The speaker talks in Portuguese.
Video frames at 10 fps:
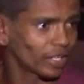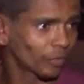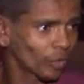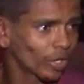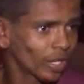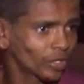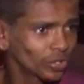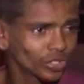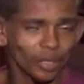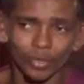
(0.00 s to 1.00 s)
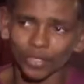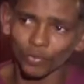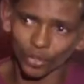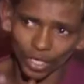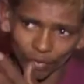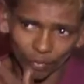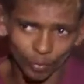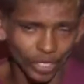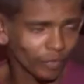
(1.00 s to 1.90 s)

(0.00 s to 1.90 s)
Foi o que, justamente foi o que a mulher